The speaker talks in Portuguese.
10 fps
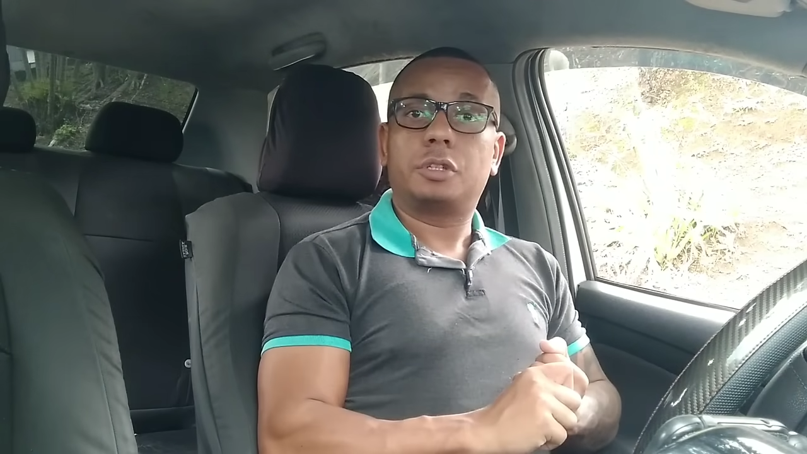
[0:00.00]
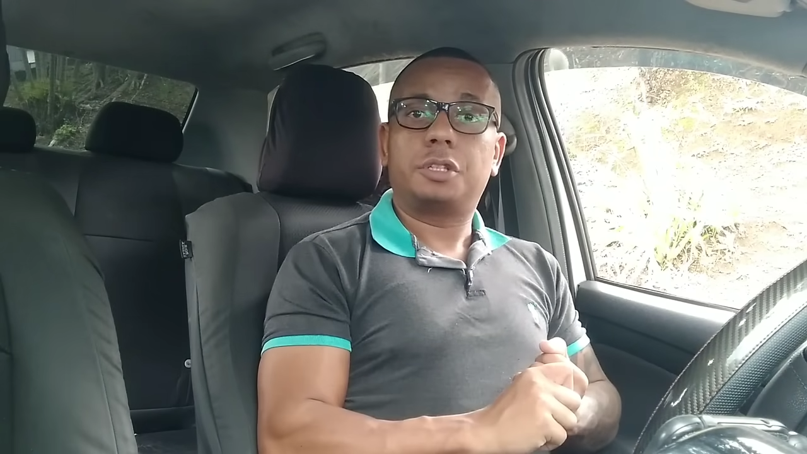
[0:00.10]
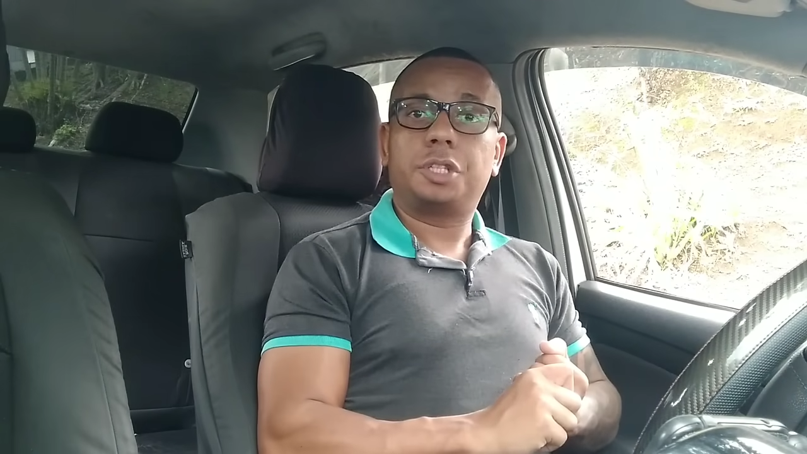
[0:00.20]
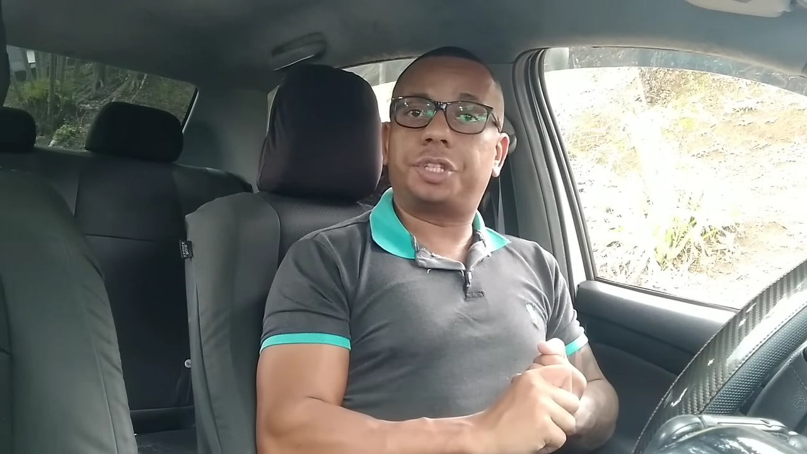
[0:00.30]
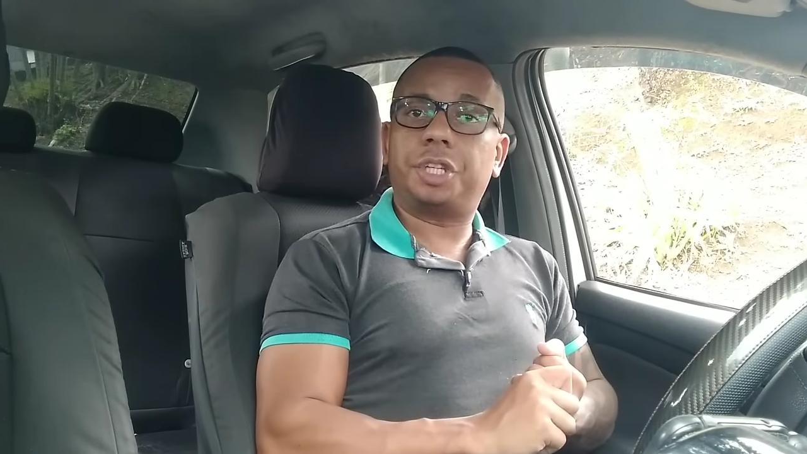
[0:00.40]

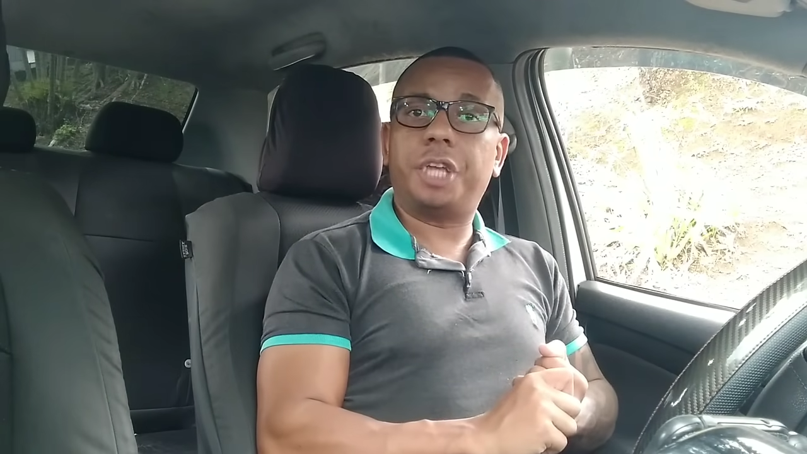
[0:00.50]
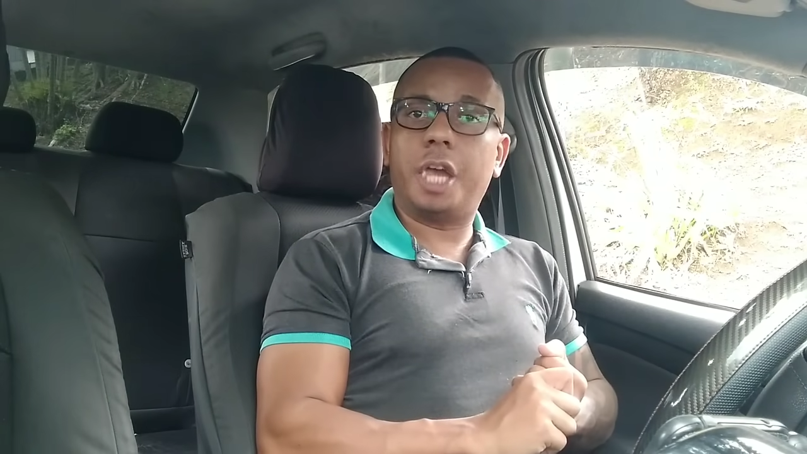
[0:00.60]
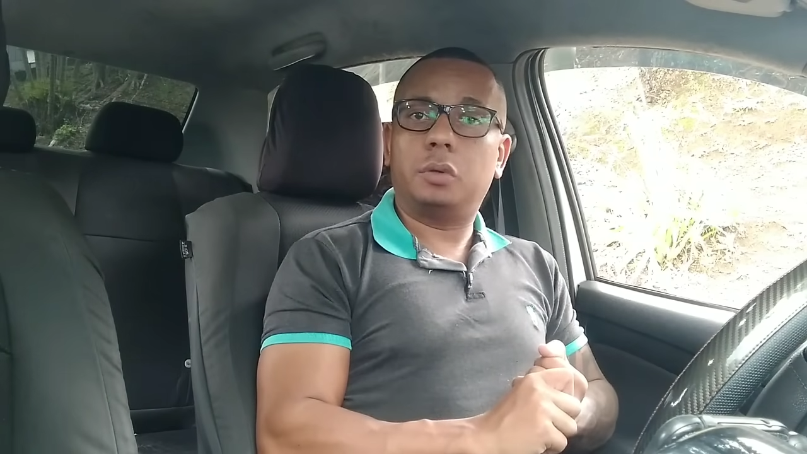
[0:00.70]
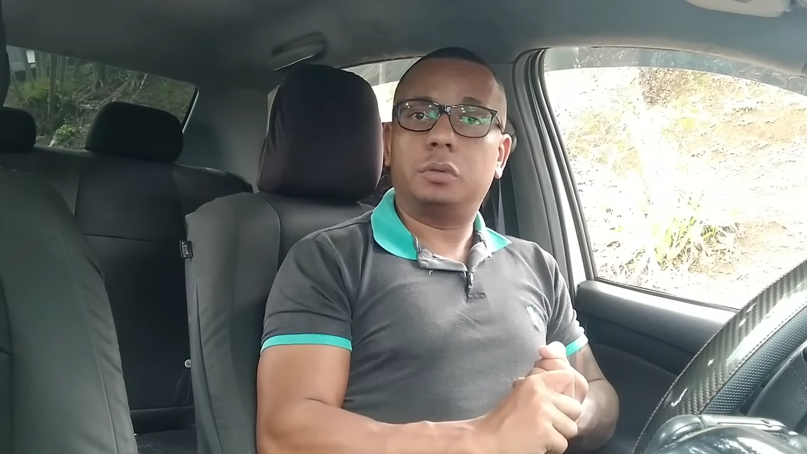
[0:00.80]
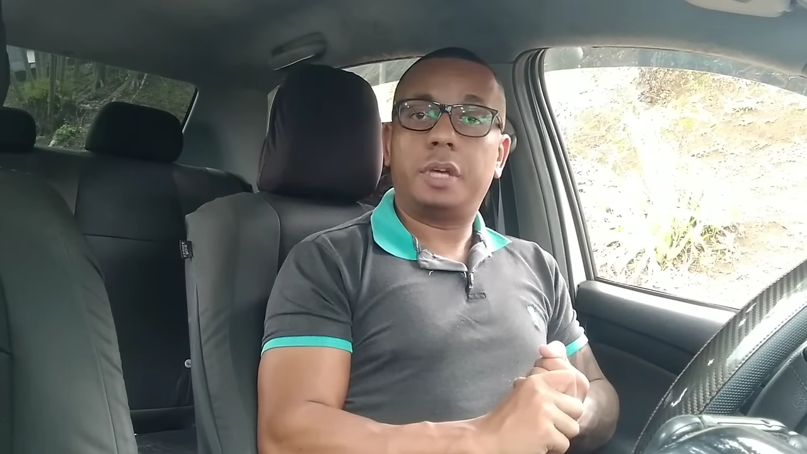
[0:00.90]

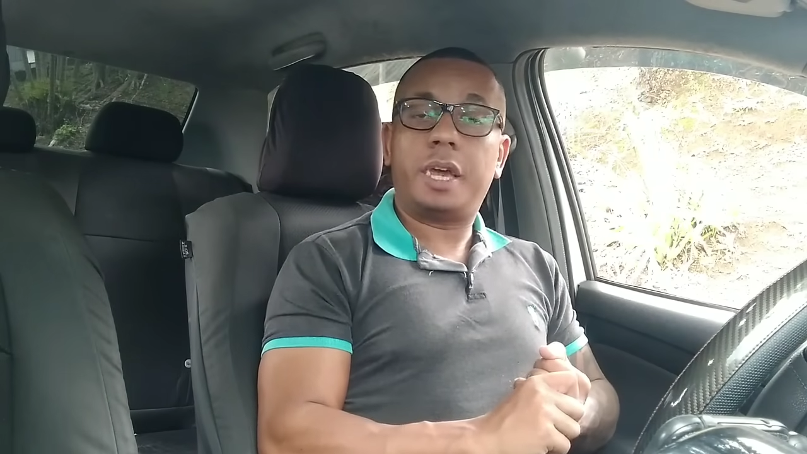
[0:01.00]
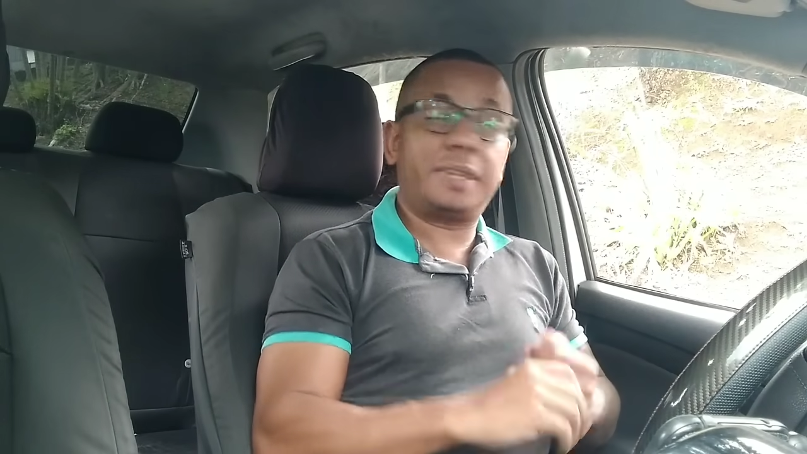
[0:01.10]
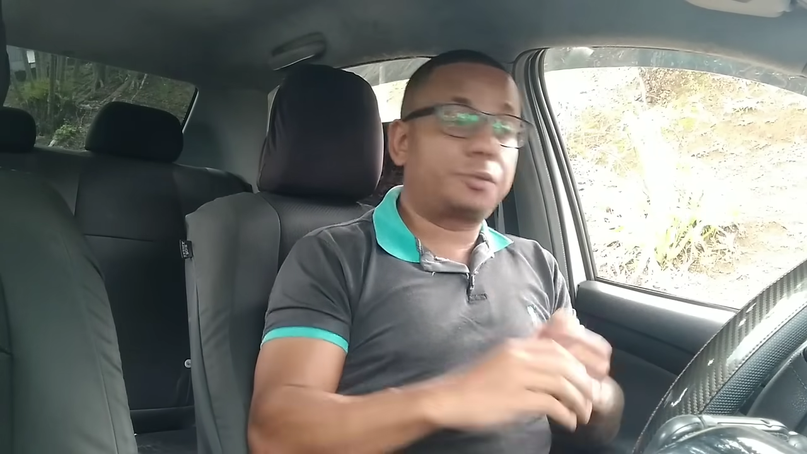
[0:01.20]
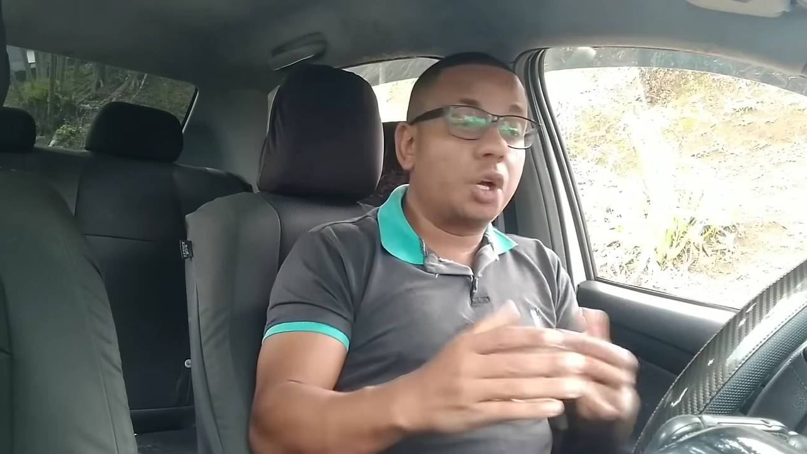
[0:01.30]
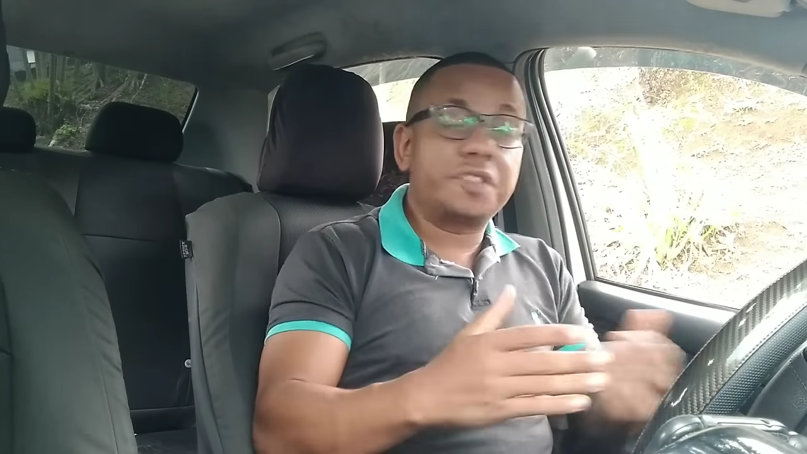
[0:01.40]
Entendeu? É
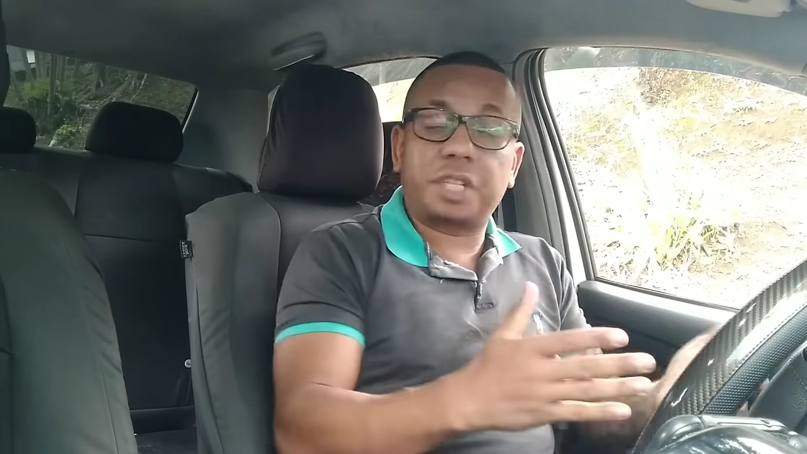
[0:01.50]
dois,